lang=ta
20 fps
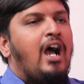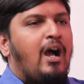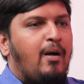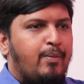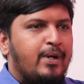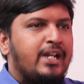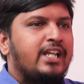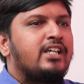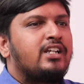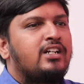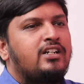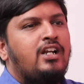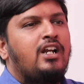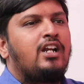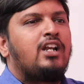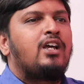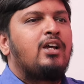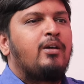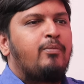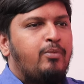
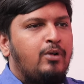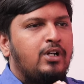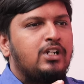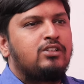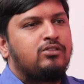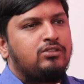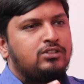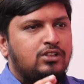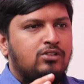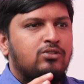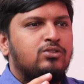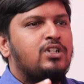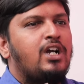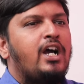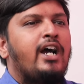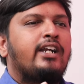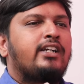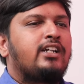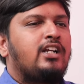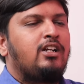அப்படிங்கிறனால போலீஸ் வந்து கொஞ்சம்
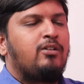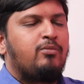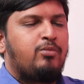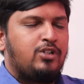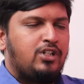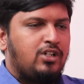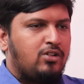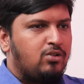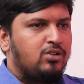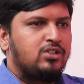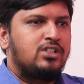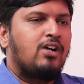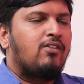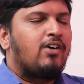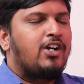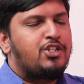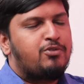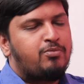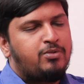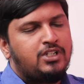ஆட்களை போட்டு க்ளோஸாக
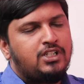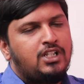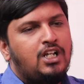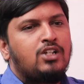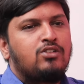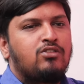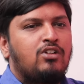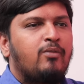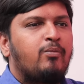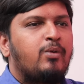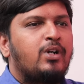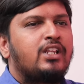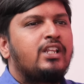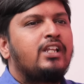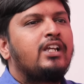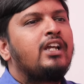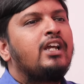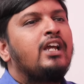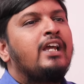வாட்ச் பண்ணதாக சொல்லப்படுது